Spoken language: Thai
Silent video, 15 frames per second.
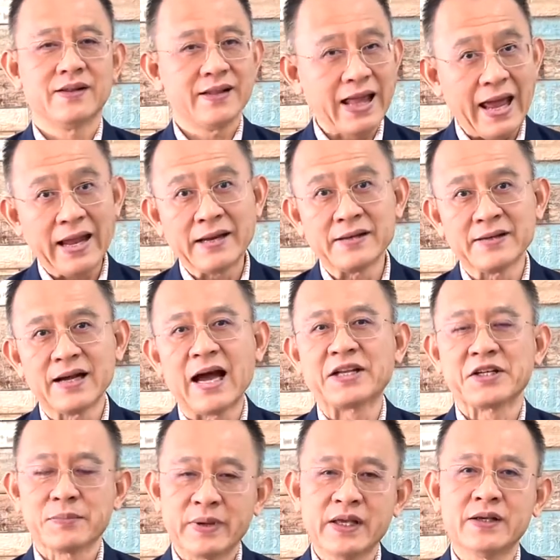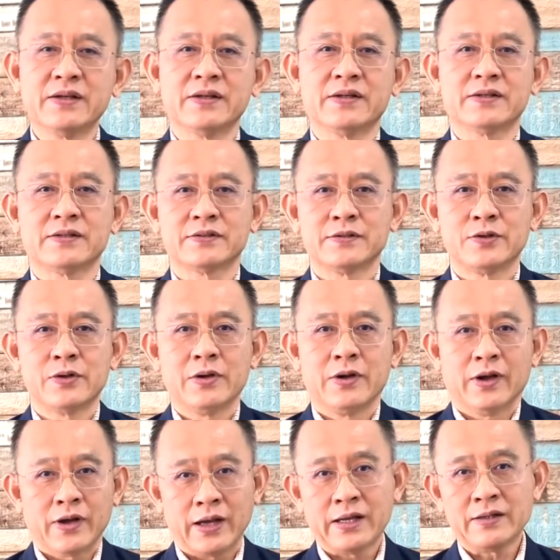และหรืออาจจะไม่เกิด
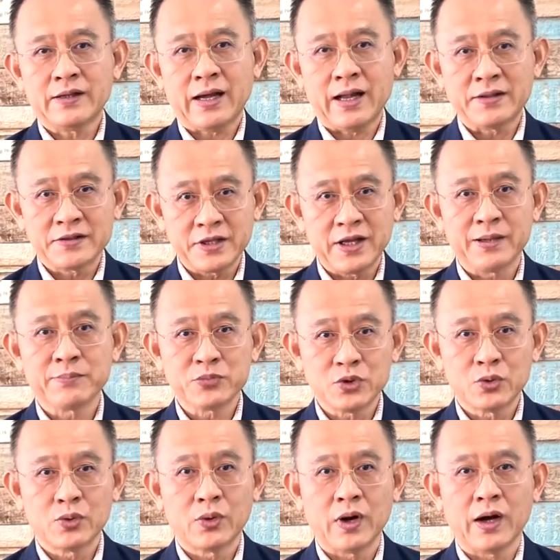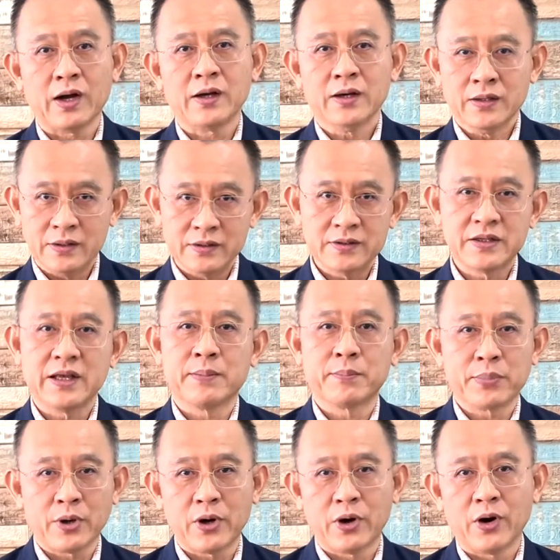งั้นการเตรียมตัวหรือเตรียม
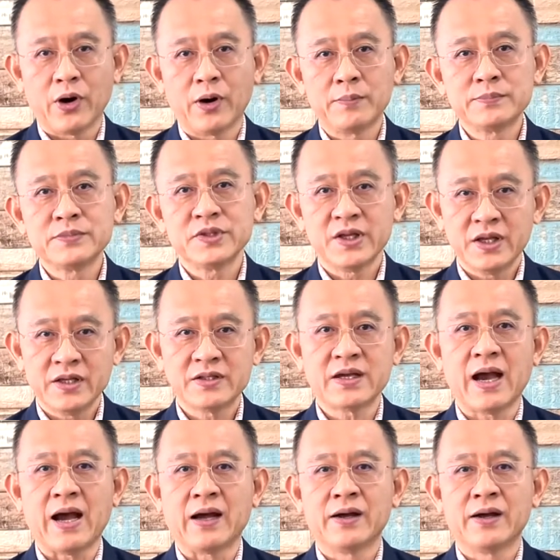พร้อมที่จะ